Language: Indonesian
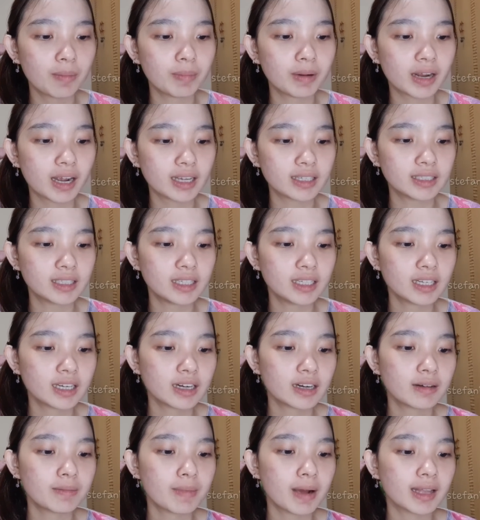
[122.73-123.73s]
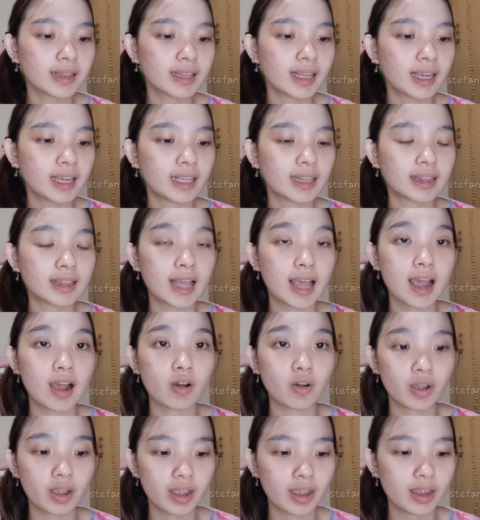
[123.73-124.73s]
aplikasiin ke mata kita
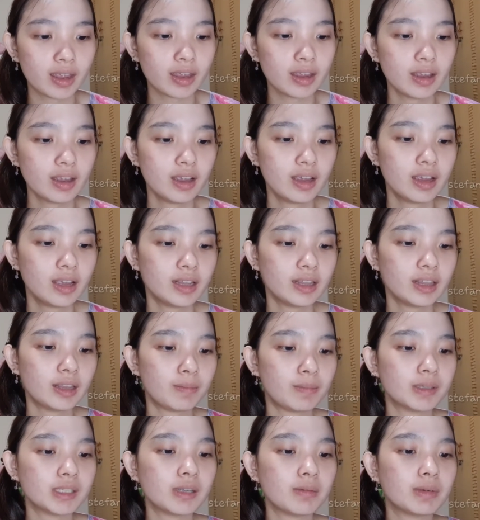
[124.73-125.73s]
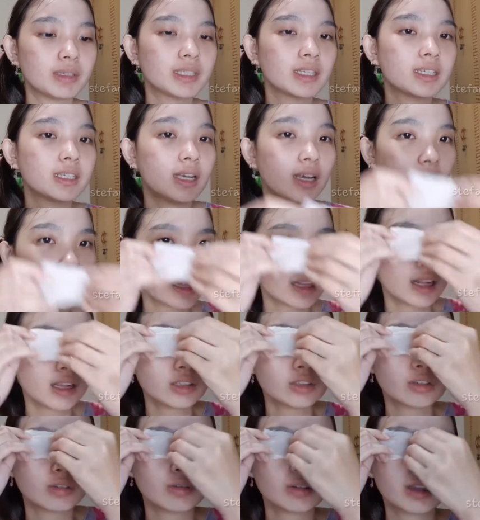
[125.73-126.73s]
oke tipis-tipis aja kita
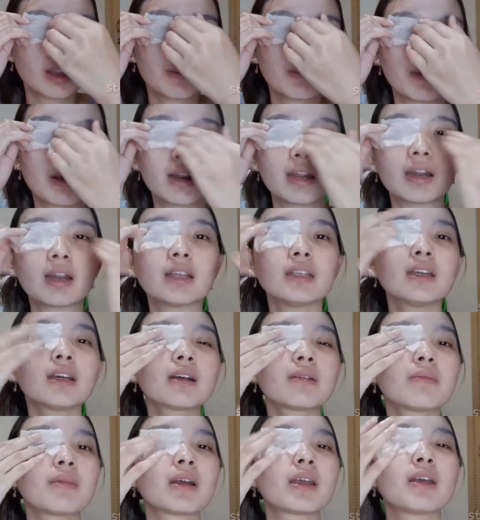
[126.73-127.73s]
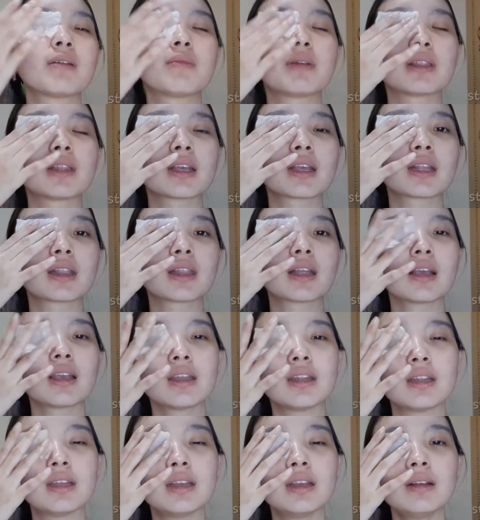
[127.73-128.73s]
langsung tempelin aja ke bagian mata kita
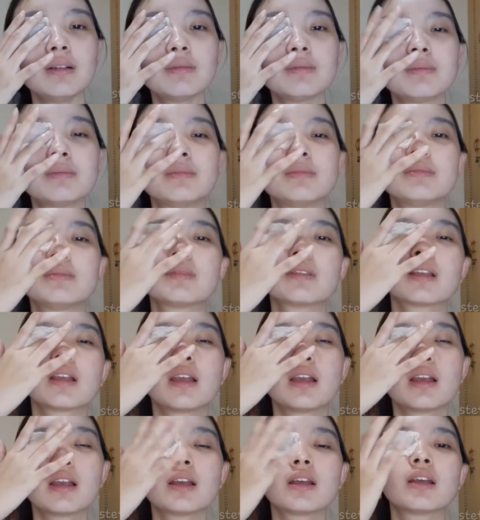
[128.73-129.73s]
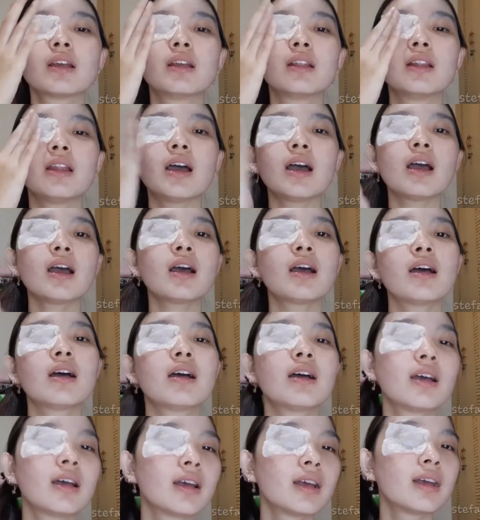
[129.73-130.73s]
gini nah
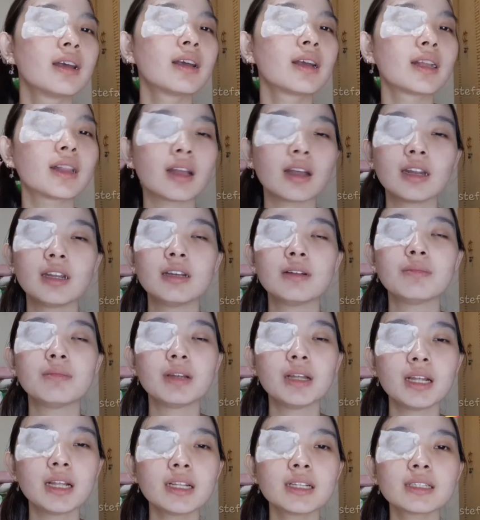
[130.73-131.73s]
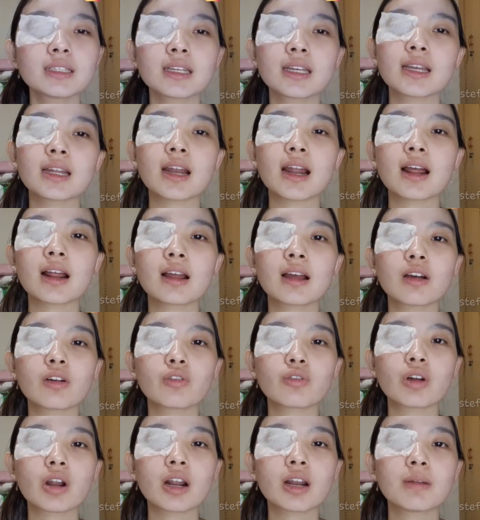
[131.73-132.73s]
kita diemin sekirang
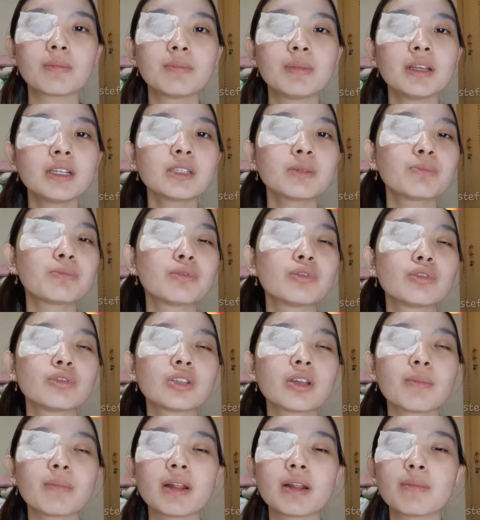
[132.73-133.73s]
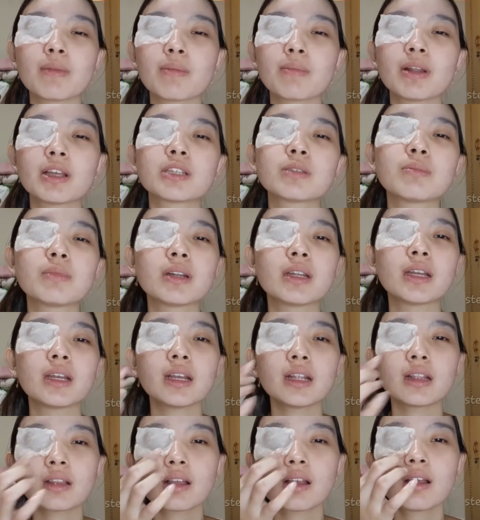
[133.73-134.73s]
kurang lebih 10 sampai 15
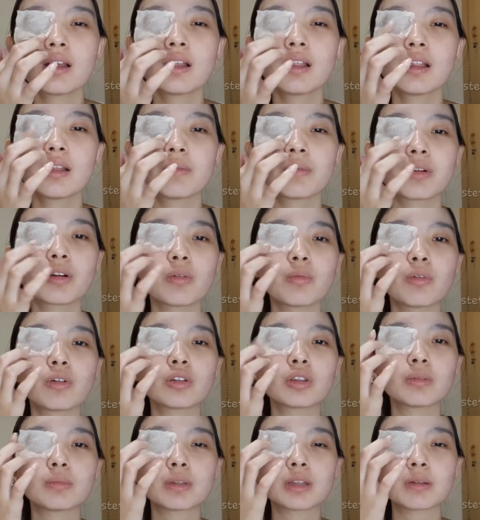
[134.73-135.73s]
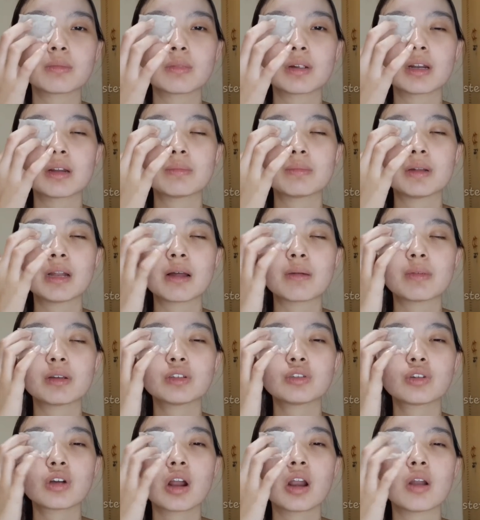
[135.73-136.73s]
menit kalau mau teman-teman lebih lama
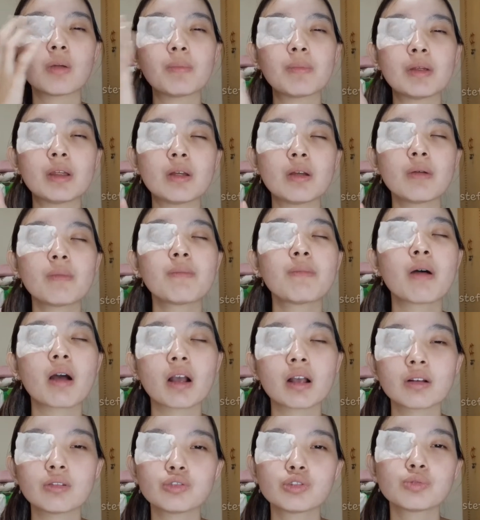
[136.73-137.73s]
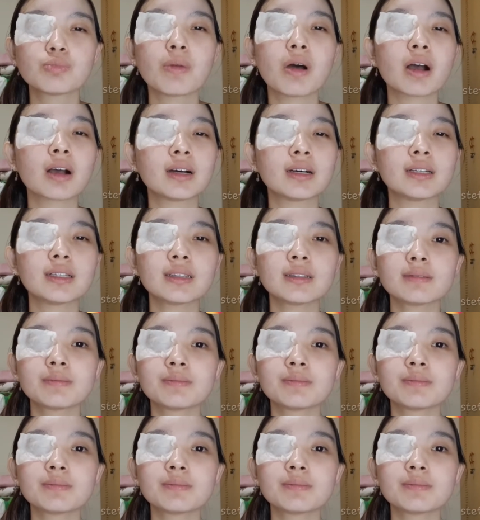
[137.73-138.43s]
juga lebih bagus banget